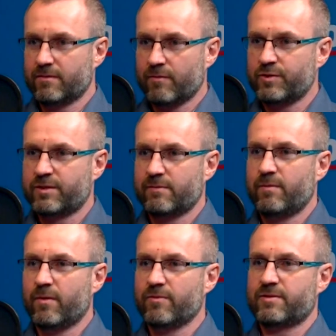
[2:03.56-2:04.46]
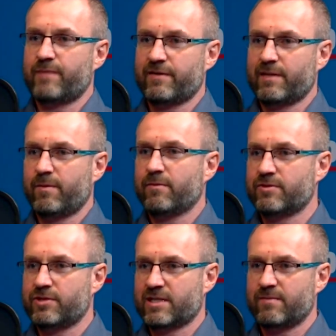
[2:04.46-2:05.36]
Komuś chcemy pomóc, pierwsza pomoc
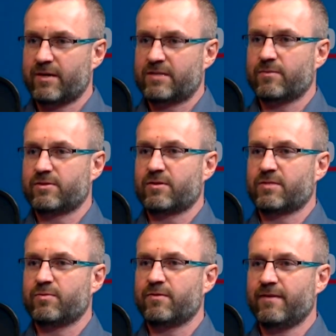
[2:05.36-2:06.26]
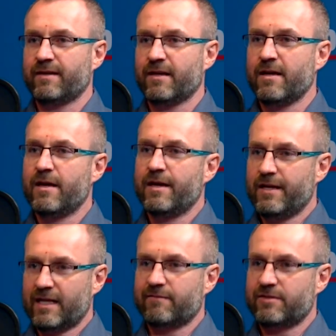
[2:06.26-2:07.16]
dziś jest bardzo mocno rozbudowana
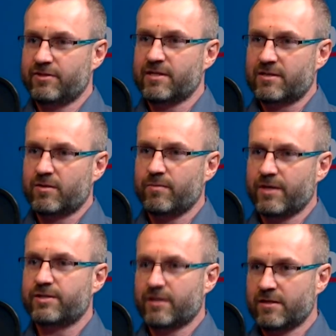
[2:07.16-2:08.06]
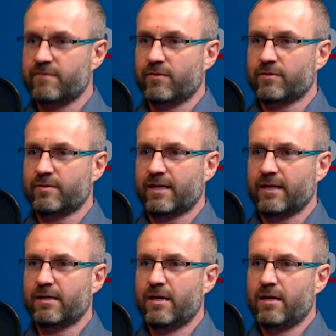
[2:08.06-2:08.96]
i nawet dziecko bierze i dzwoni,
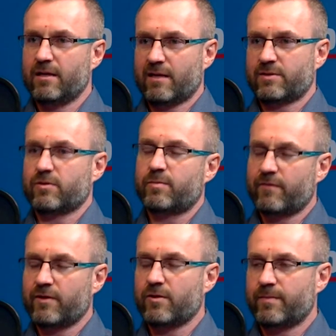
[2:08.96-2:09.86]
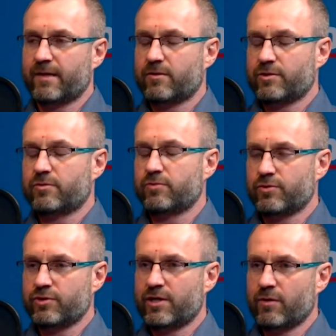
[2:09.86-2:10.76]
tak? Tam są odpowiedni operatorzy,
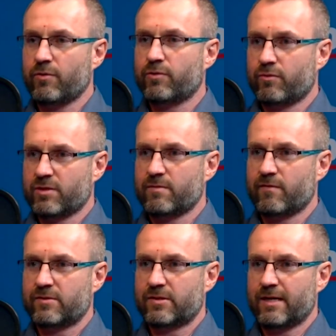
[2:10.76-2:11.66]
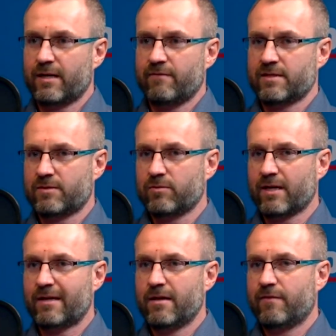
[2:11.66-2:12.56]
którzy już kierują tą rozmową co dalej. Więc
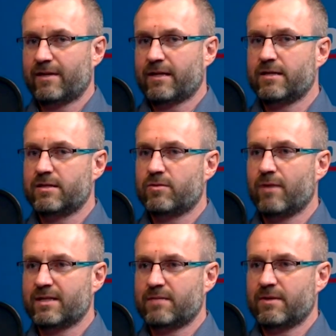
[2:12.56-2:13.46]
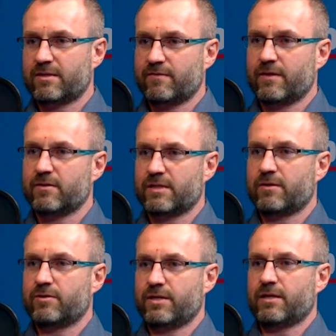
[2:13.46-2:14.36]
tutaj w takich sytuacji masowego
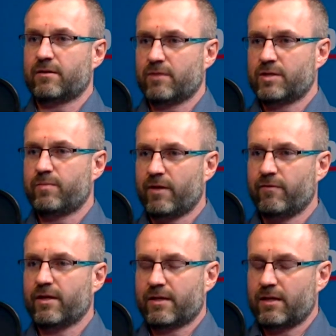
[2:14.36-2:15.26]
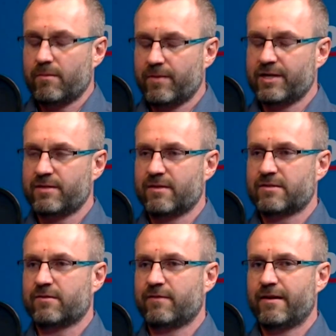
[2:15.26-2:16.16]
zagrożenia, które się pojawiło na takiej imprezie
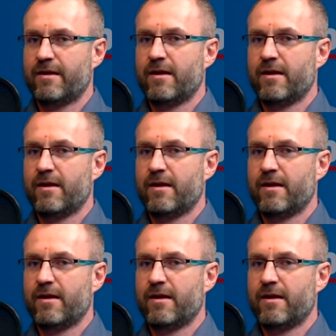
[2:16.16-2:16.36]
masowej,